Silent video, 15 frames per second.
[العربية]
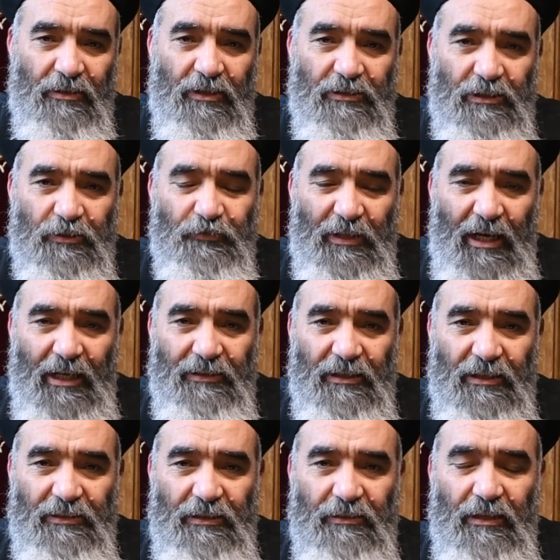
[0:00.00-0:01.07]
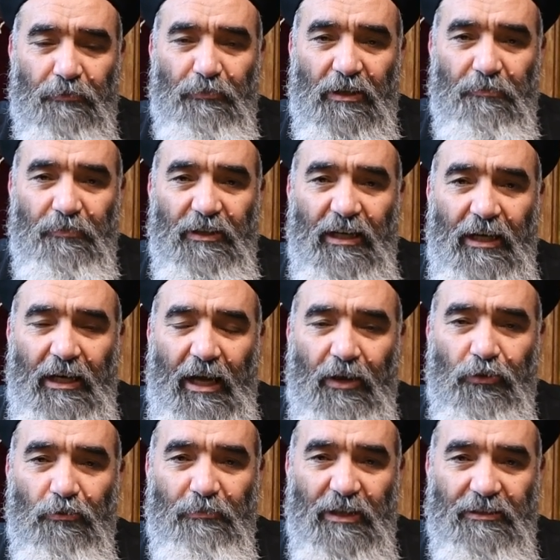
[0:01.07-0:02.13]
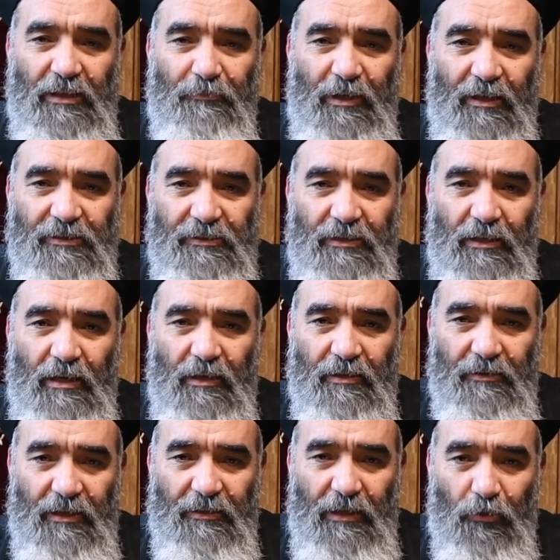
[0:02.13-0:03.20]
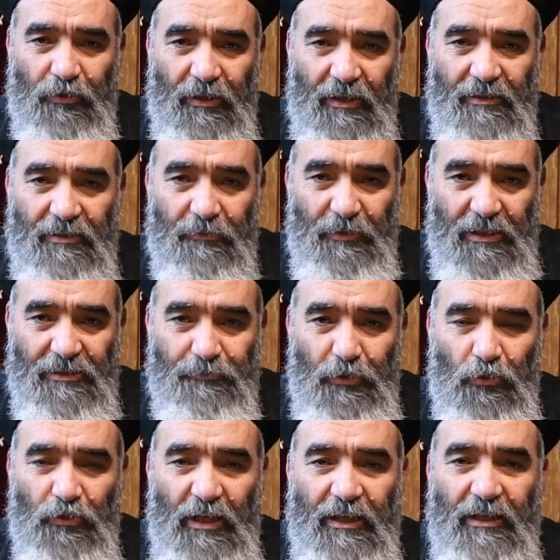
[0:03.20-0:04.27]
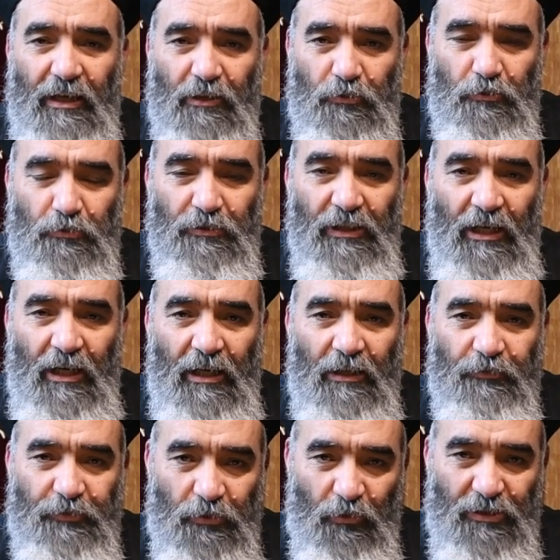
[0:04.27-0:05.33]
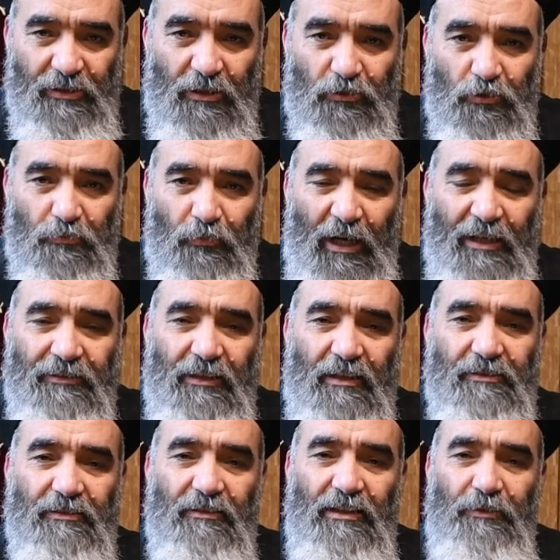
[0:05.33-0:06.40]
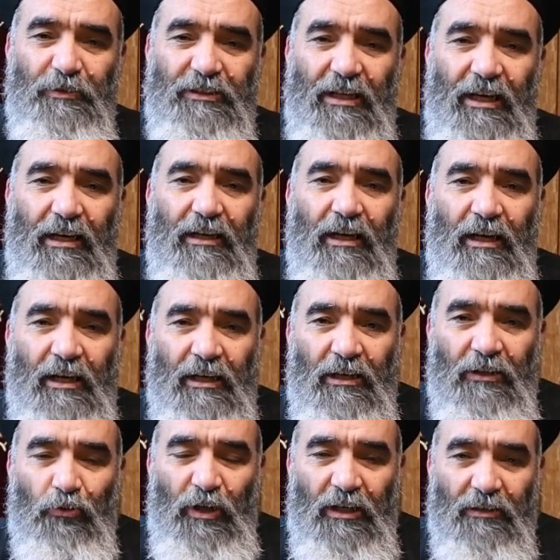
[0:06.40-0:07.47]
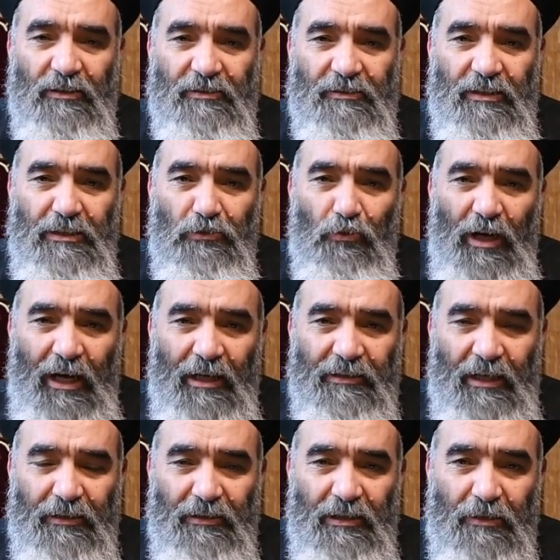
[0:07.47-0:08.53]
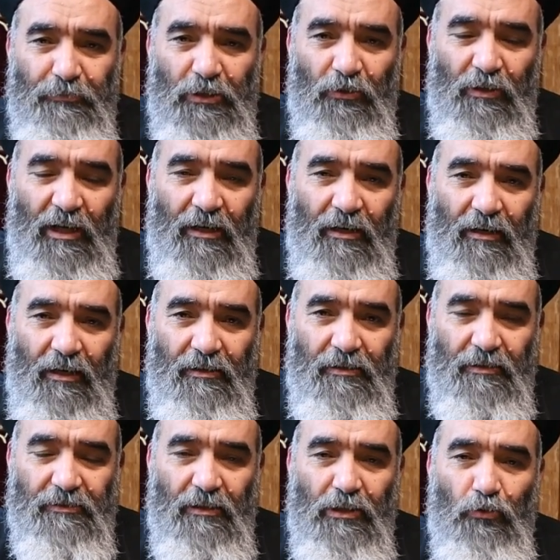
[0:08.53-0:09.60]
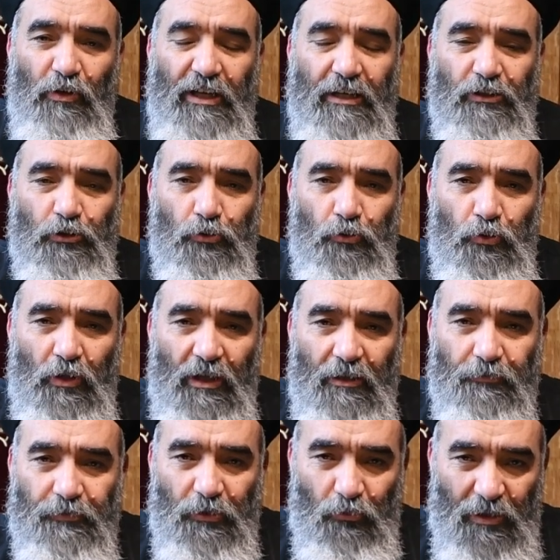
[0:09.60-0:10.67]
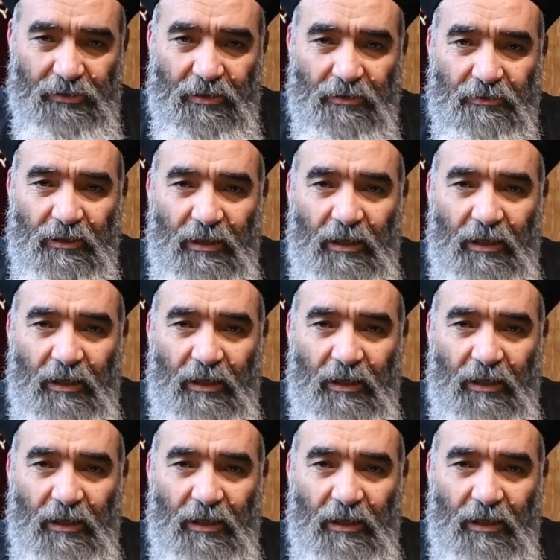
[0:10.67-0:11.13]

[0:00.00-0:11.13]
كتير في العهد الجديد لما ربنا قال حيثما اجتمع اثنان او ثلاثه باسمي هناك اكون في وسطهم حتى على الصليب اتقال وللصين واحد عن اليمين والاخر عن اليسار ويسوع في الوسط